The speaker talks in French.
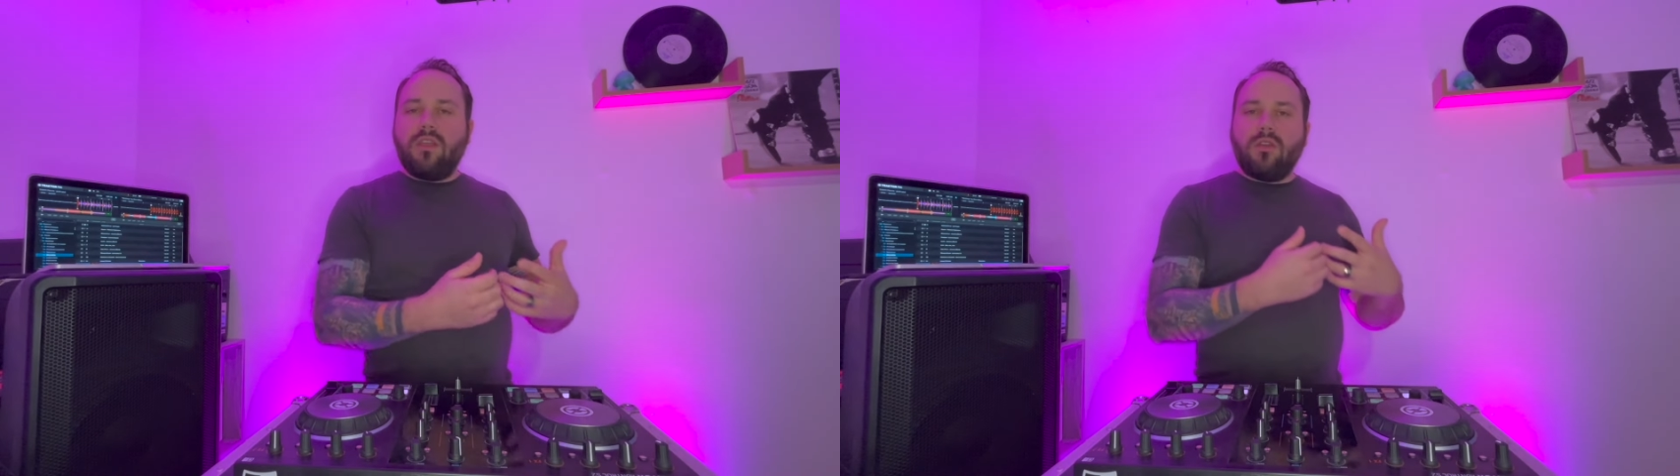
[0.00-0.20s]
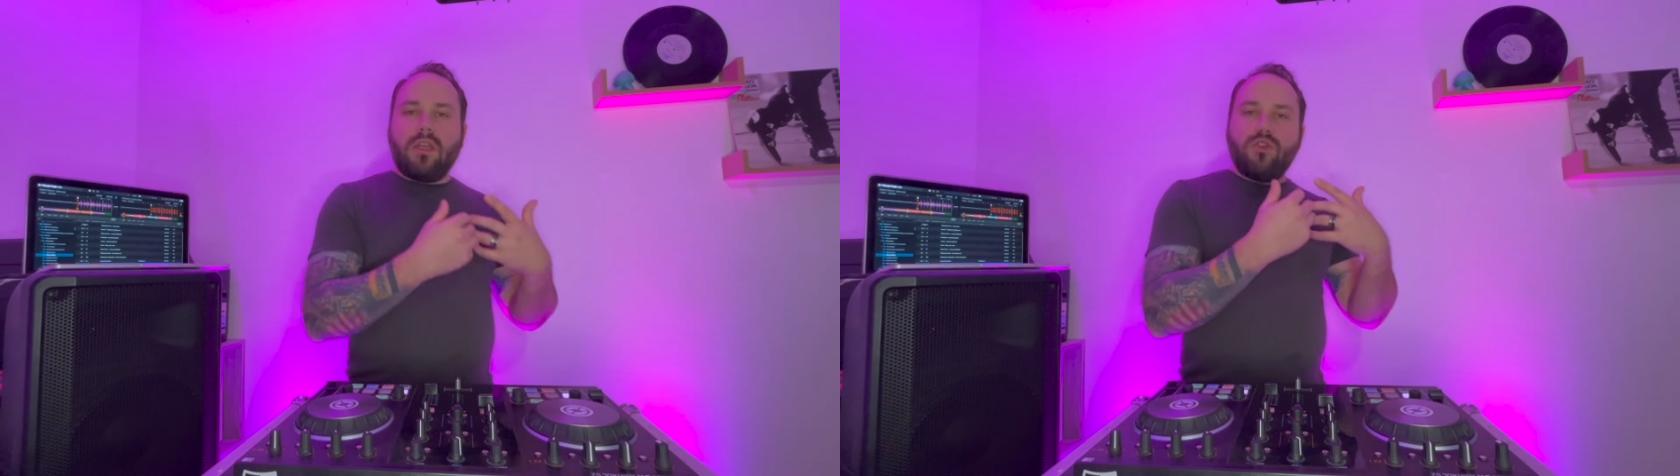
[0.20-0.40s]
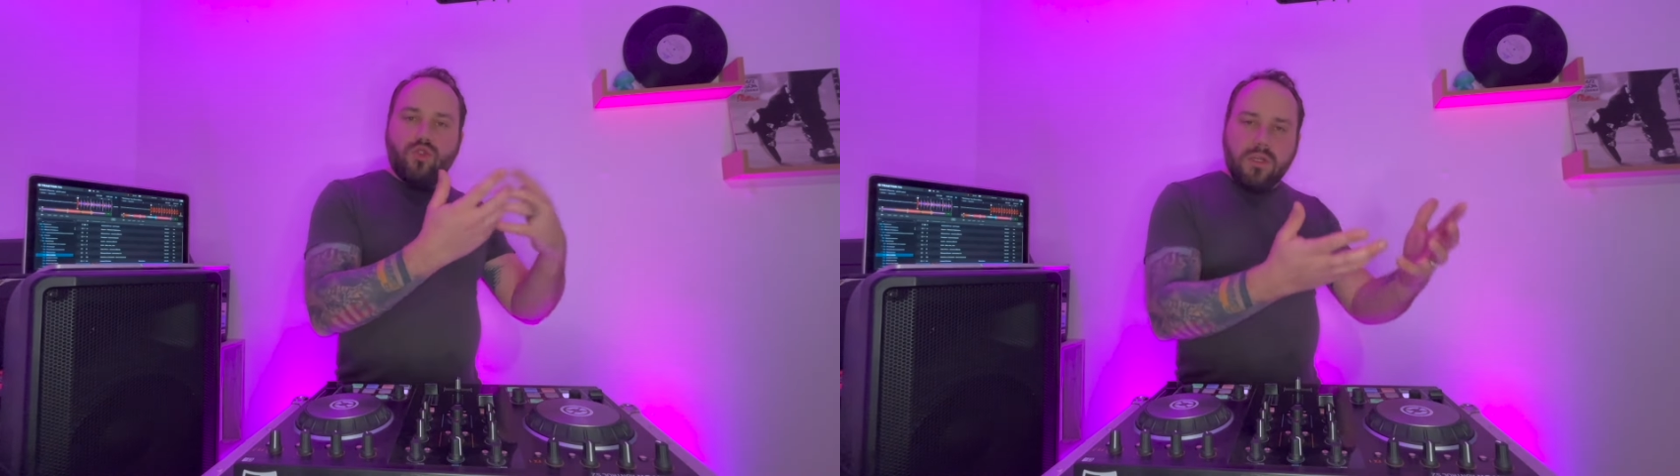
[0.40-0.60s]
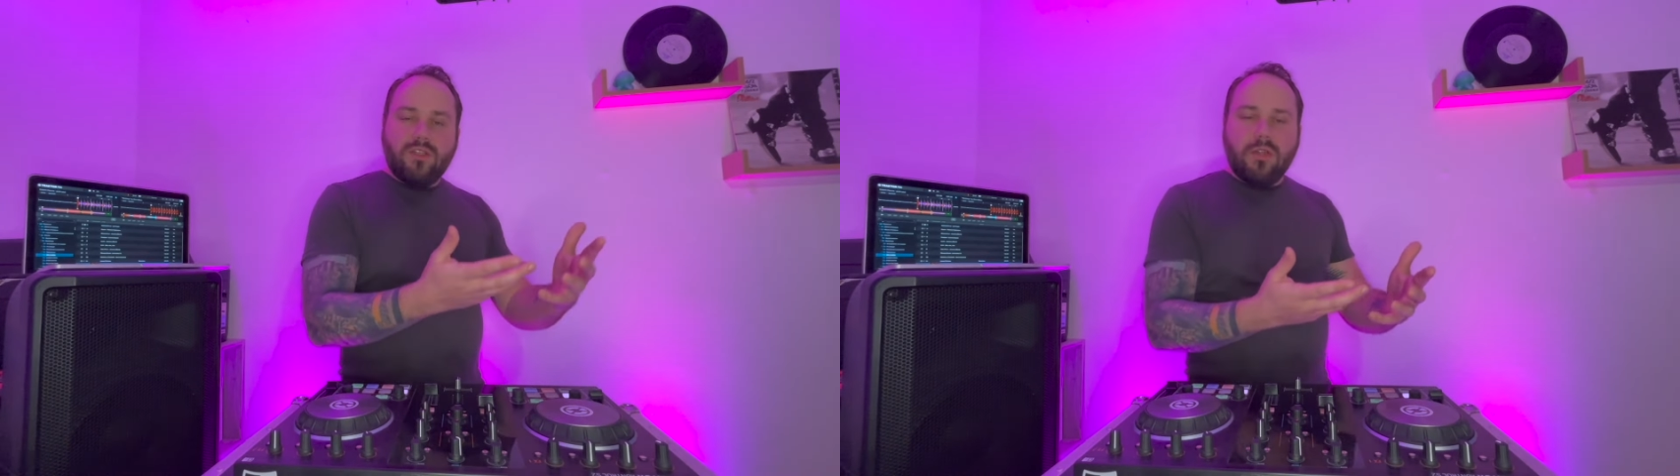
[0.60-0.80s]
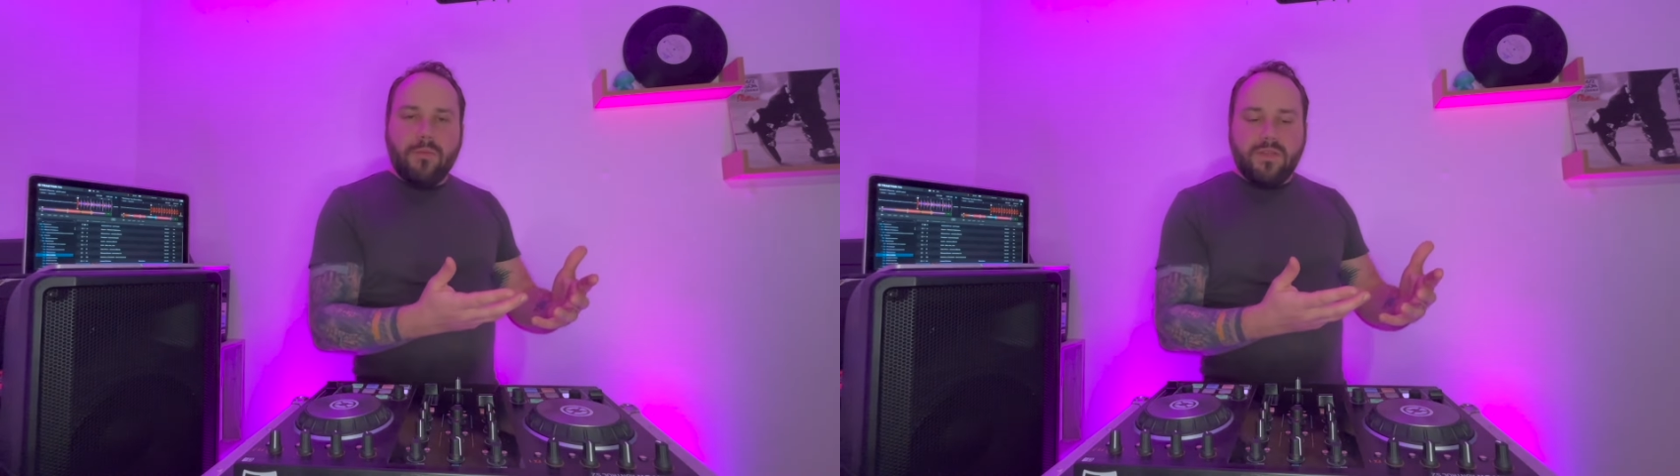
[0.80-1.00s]
qui est en train de jouer
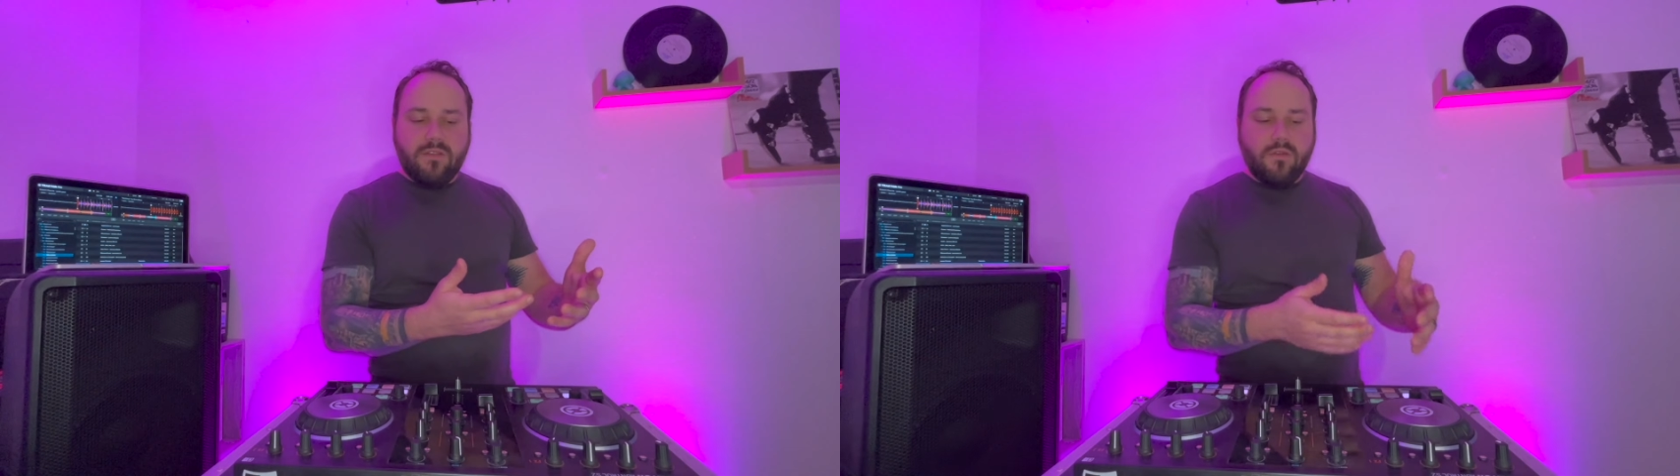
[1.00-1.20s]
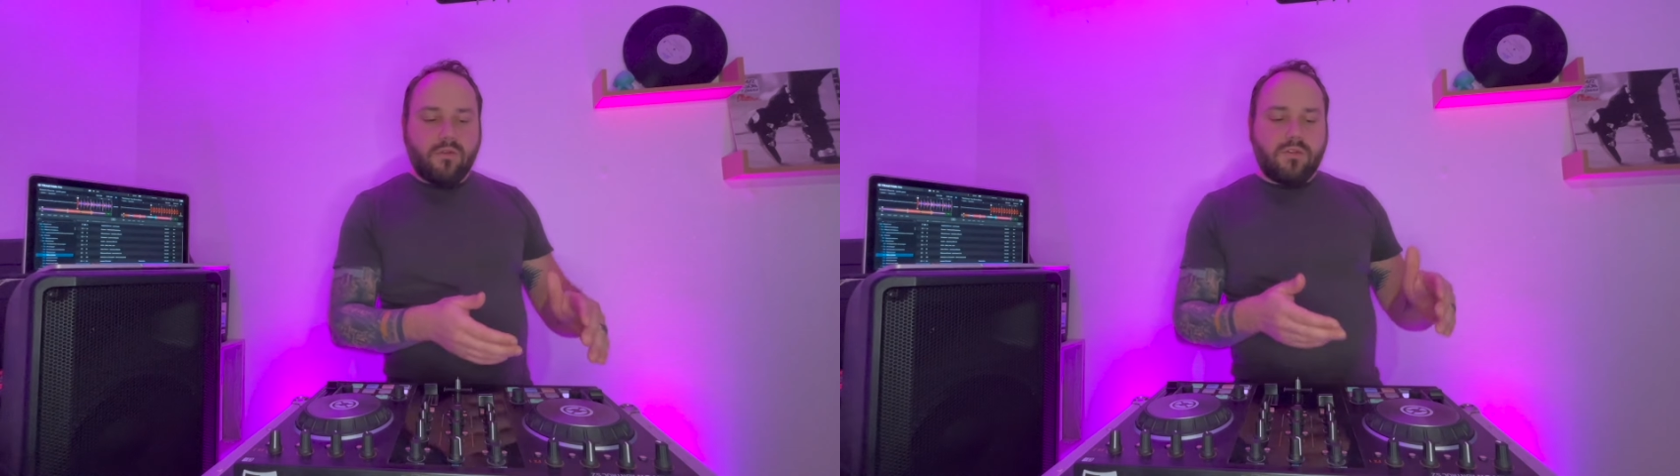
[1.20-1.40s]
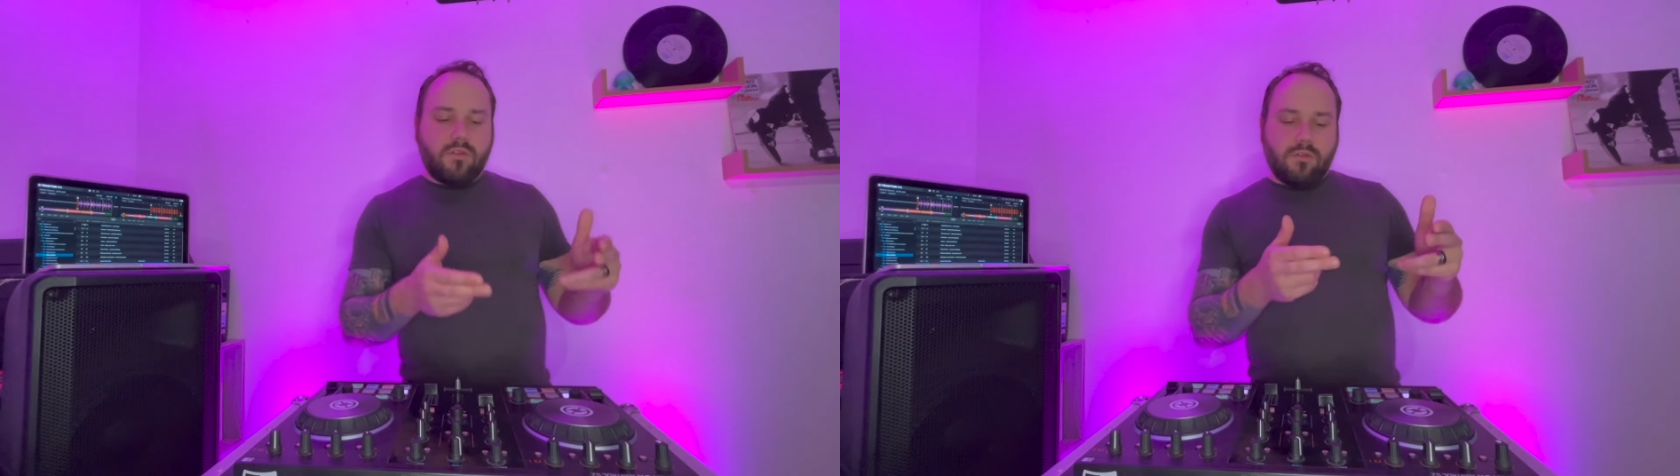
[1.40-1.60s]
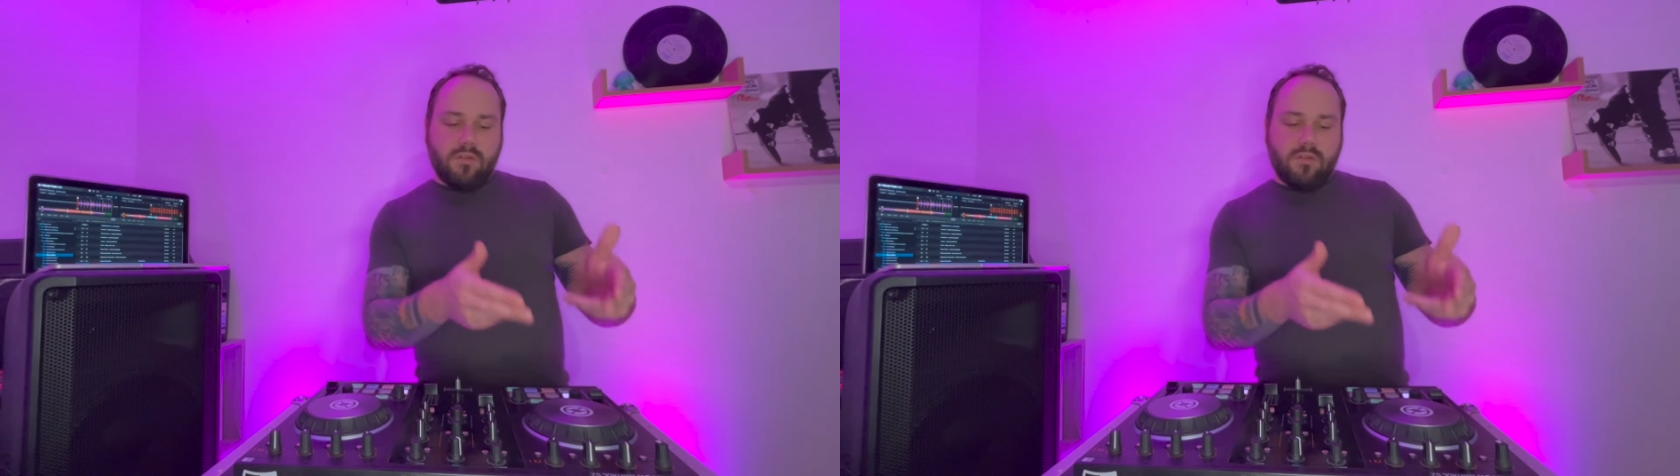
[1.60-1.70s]
sur la piste de danse,